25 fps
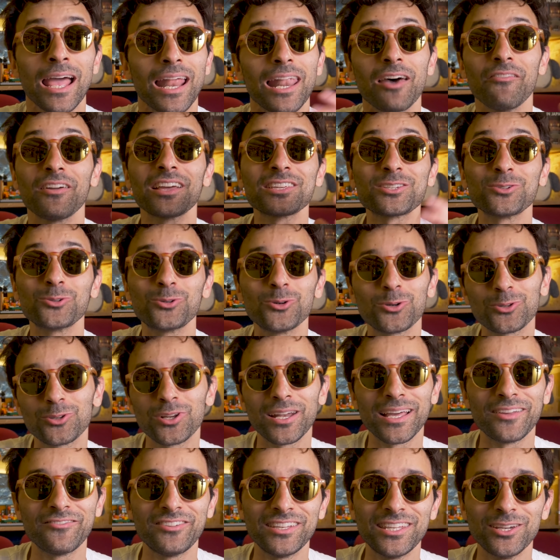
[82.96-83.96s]
La version courte de
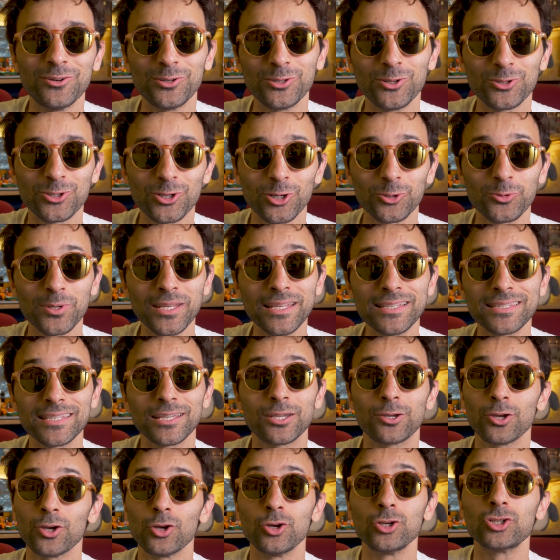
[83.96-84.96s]
la vidéo d'aujourd'hui,
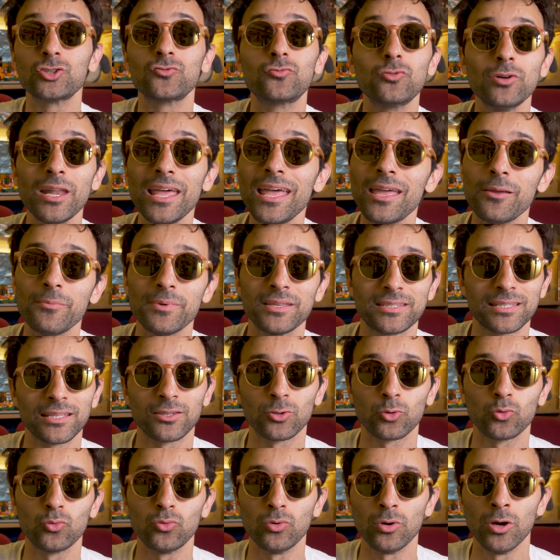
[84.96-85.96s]
c'est que je voulais aimer
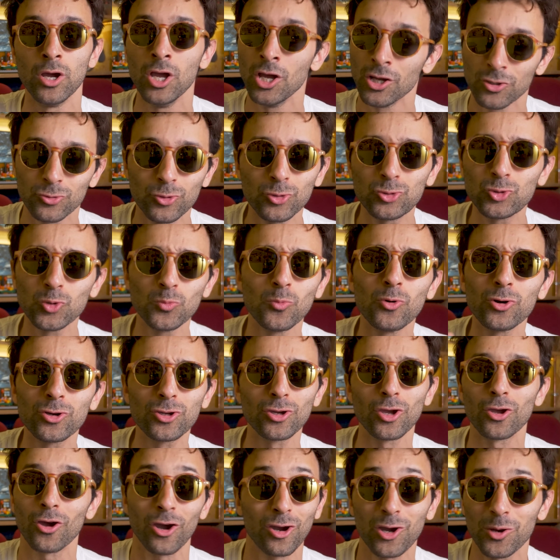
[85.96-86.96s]
cette roue. De tout mon
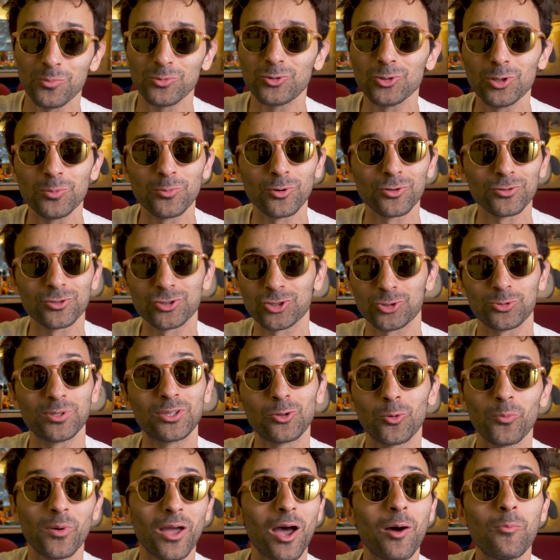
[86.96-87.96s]
cœur, comme tout le monde, je suis
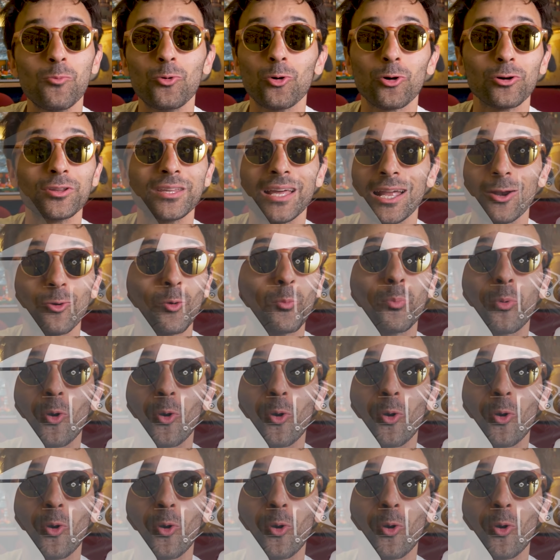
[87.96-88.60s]
tombé amoureux d'elle au